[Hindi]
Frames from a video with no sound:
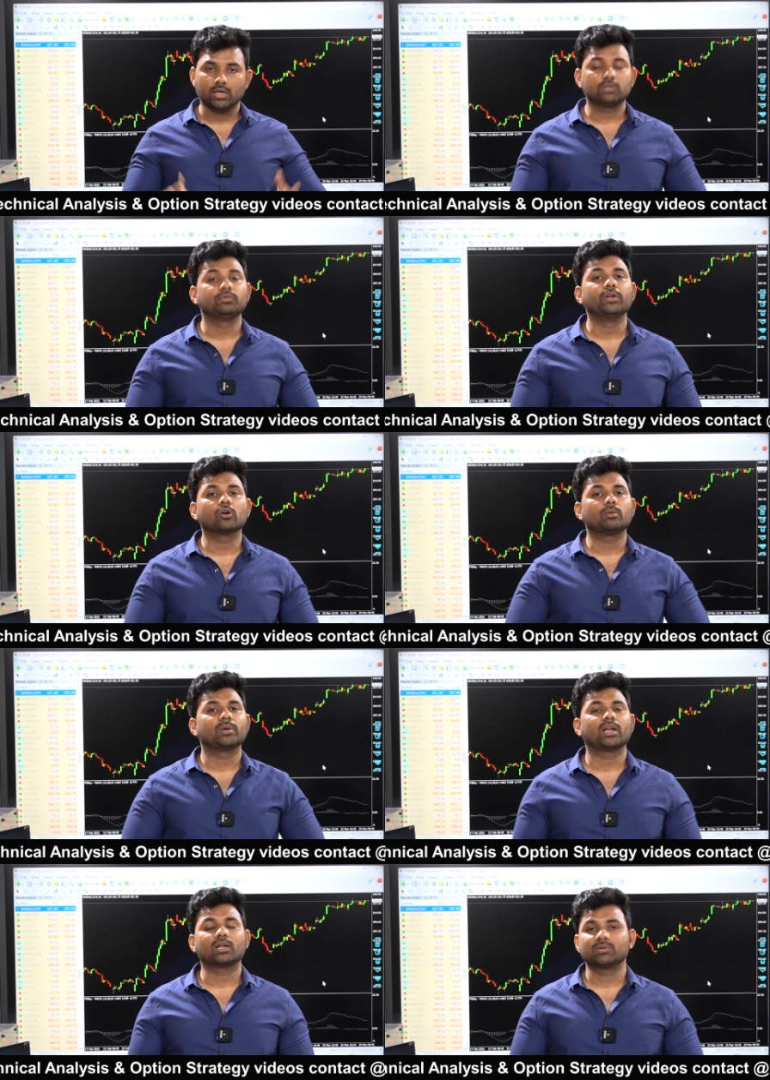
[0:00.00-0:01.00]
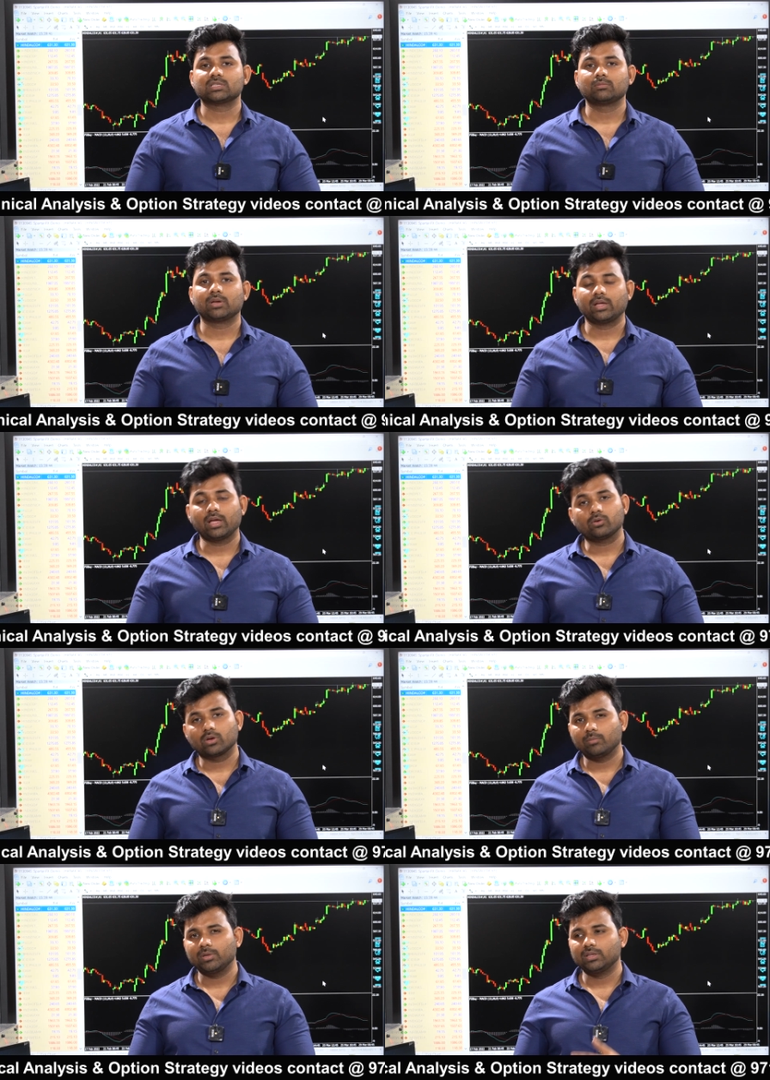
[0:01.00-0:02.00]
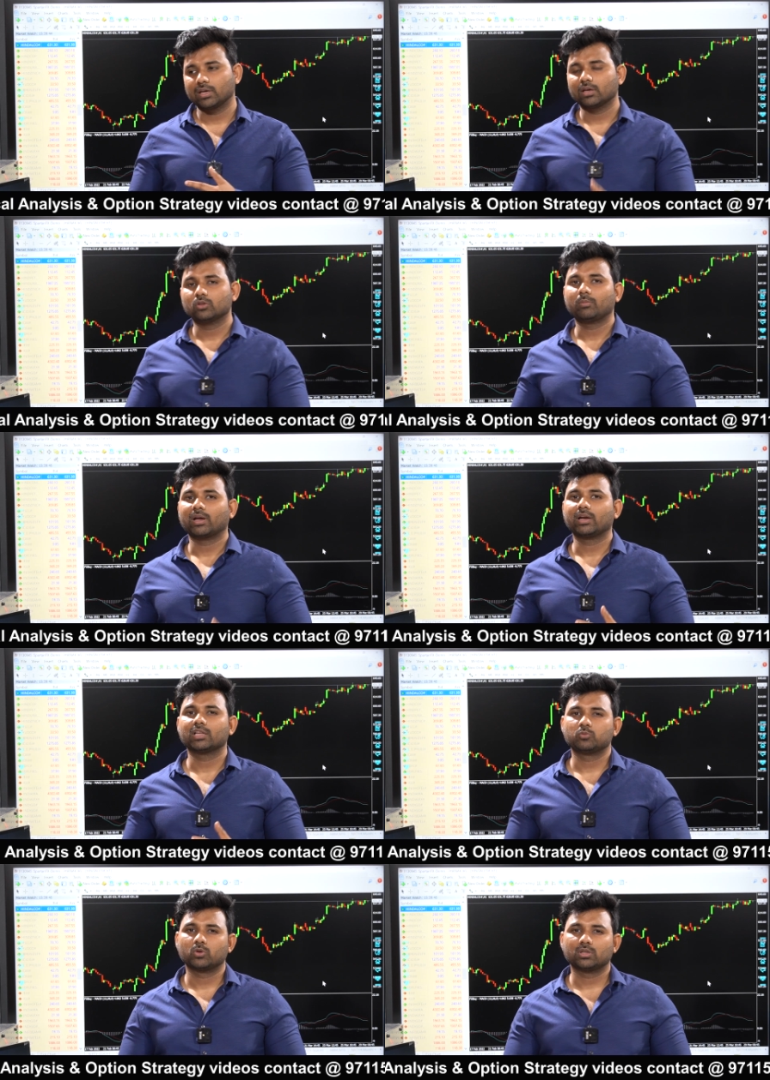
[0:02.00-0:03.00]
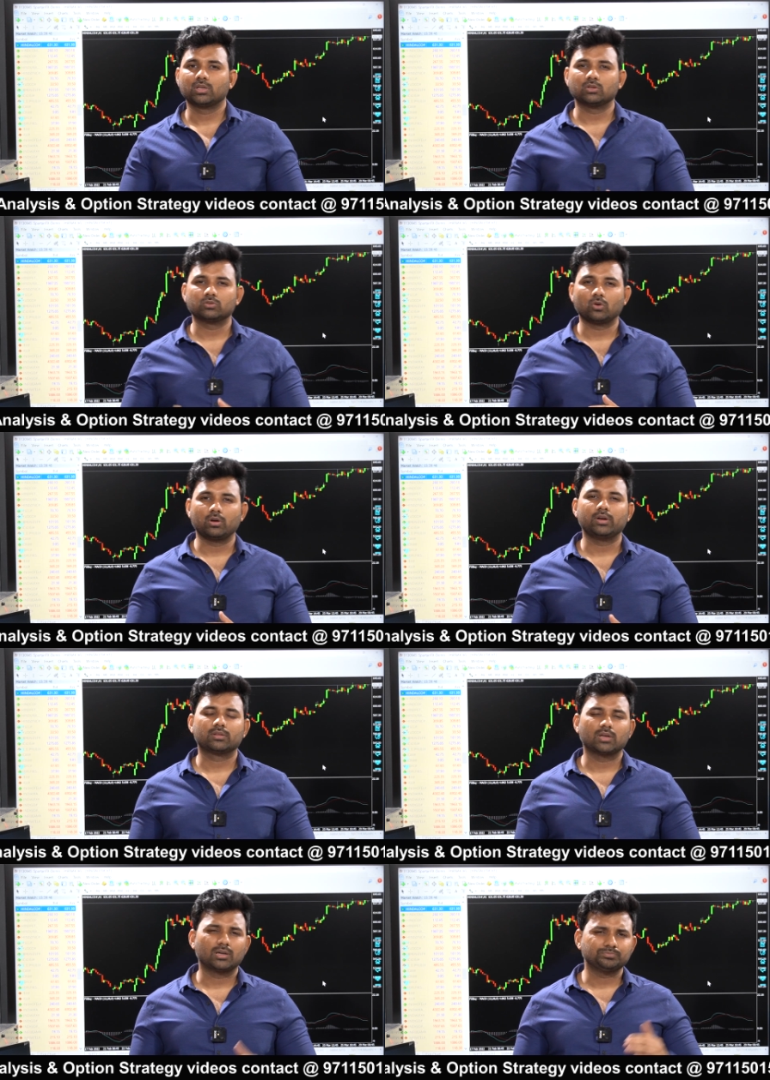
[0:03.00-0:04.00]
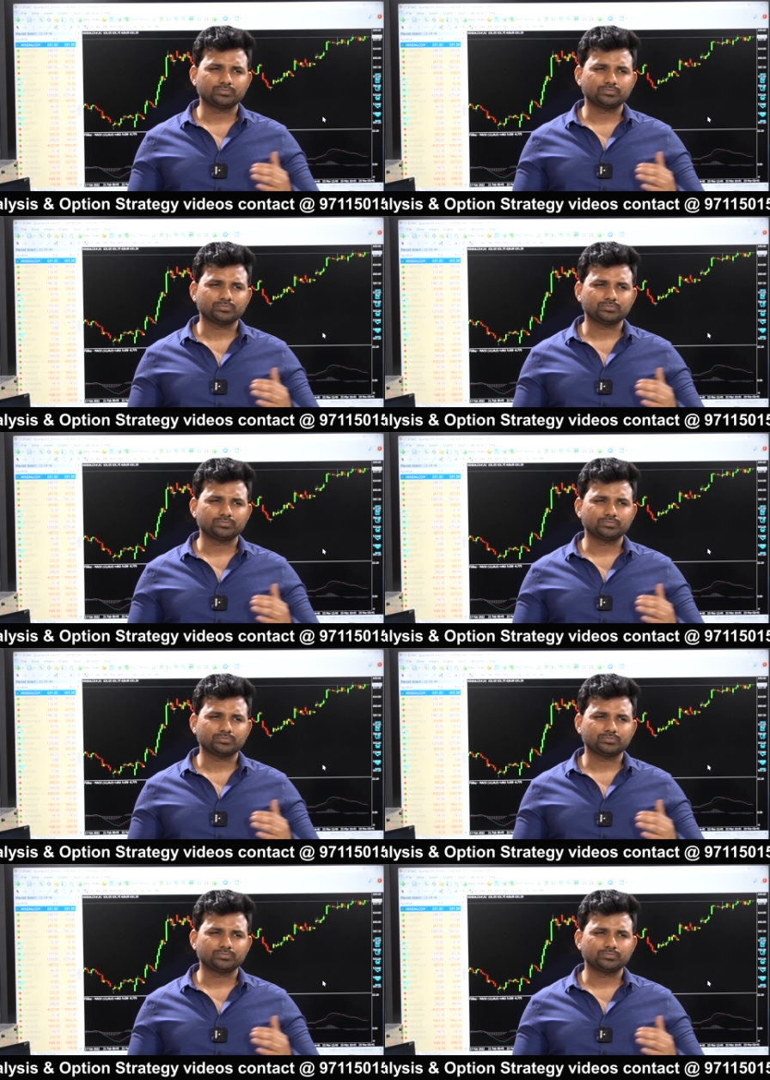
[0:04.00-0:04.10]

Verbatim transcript: इस वीडियो को बनाने का मकसद मेरा ये है क्योंकि अभी देखेंगे तो मार्केट आज पूरा दिन कंसॉलिडेट था